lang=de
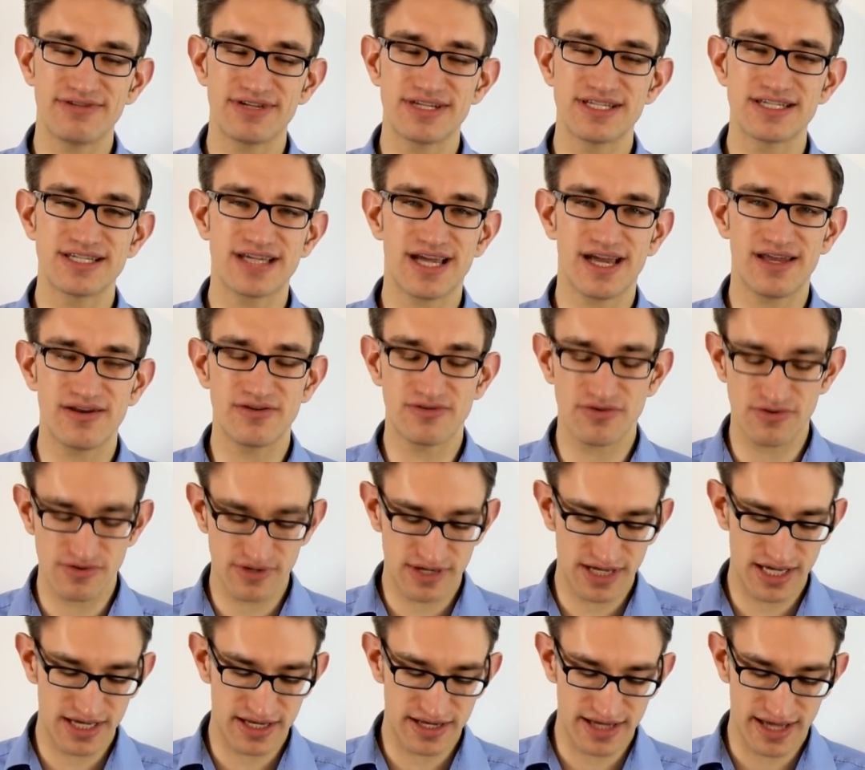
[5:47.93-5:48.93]
wirklich keine
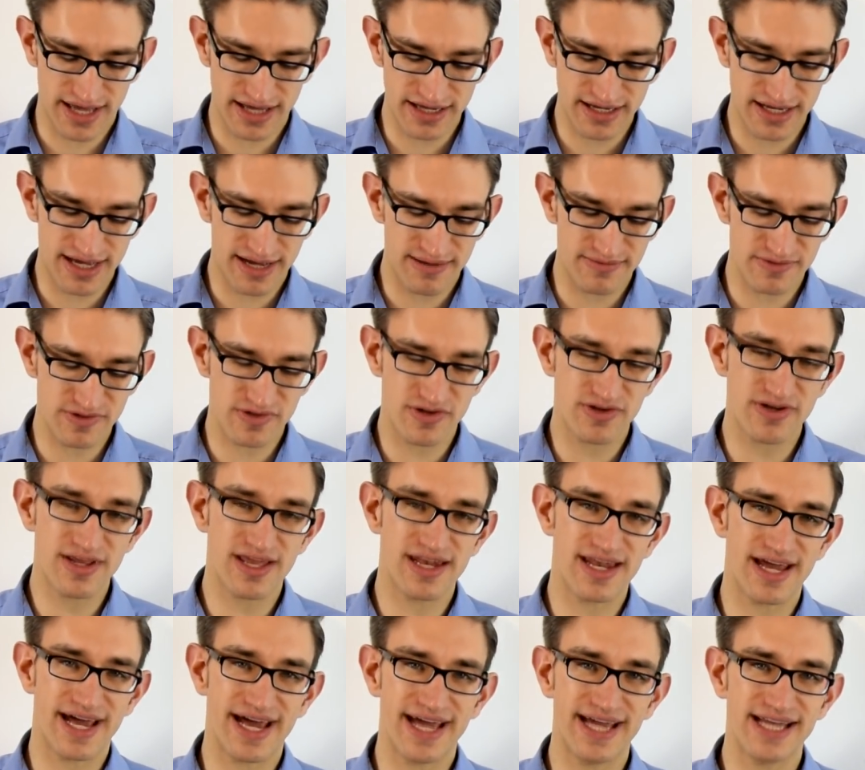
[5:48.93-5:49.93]
konkreten Angaben,
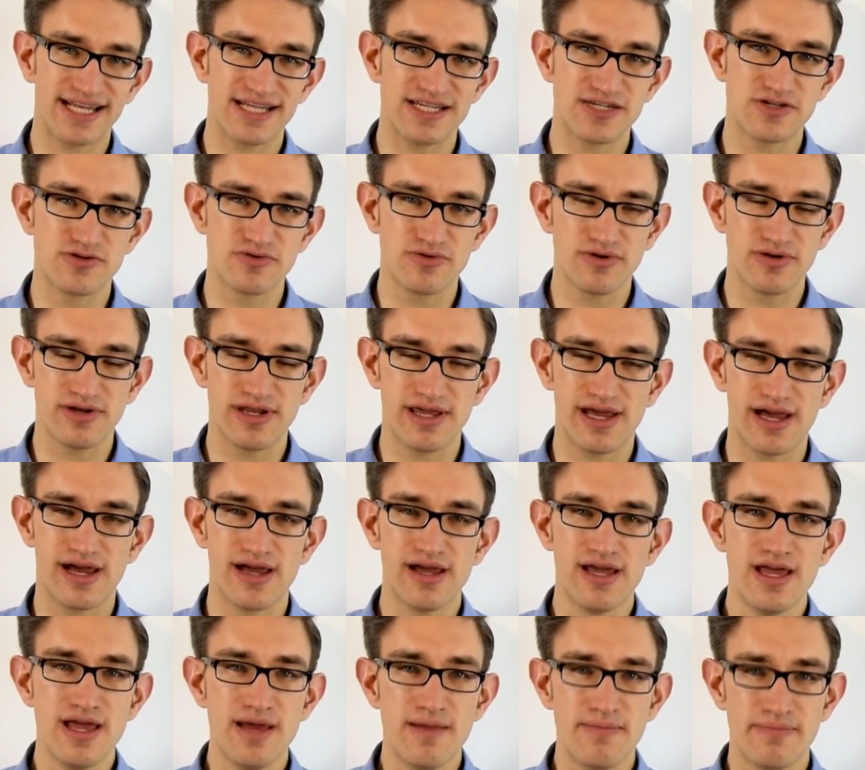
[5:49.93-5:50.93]
sondern eigentlich nur in
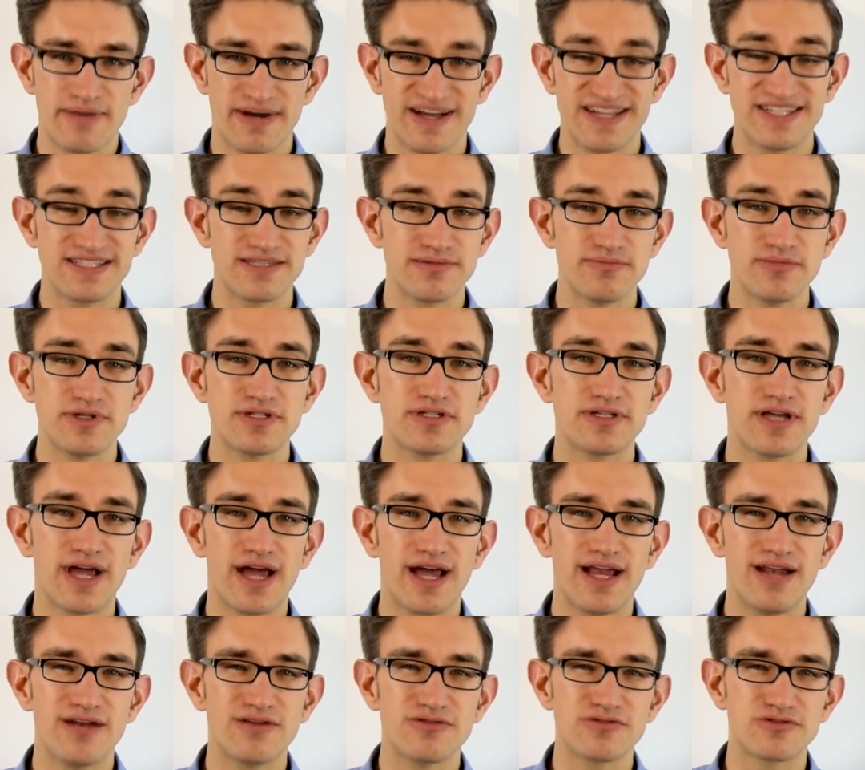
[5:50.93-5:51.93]
der
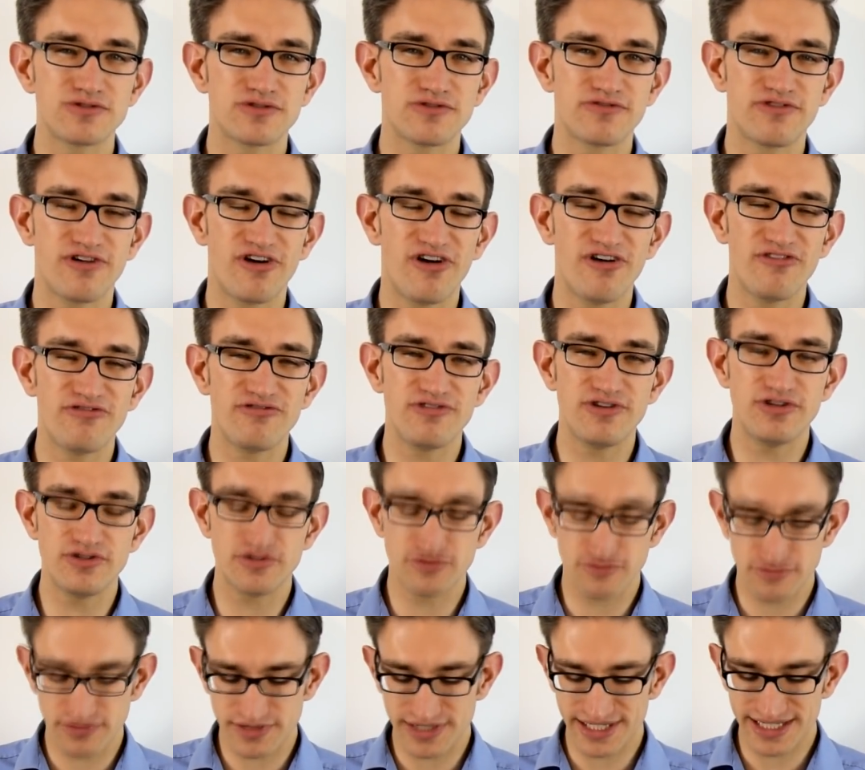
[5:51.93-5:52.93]
Pressemitteilung zur
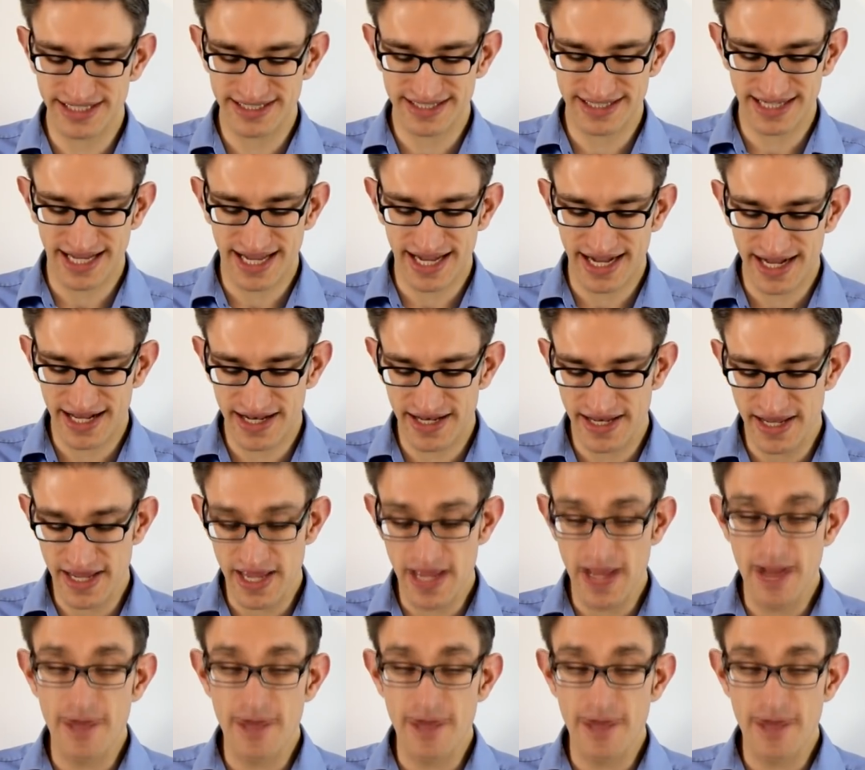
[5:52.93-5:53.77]
Veröffentlichung der Zahlen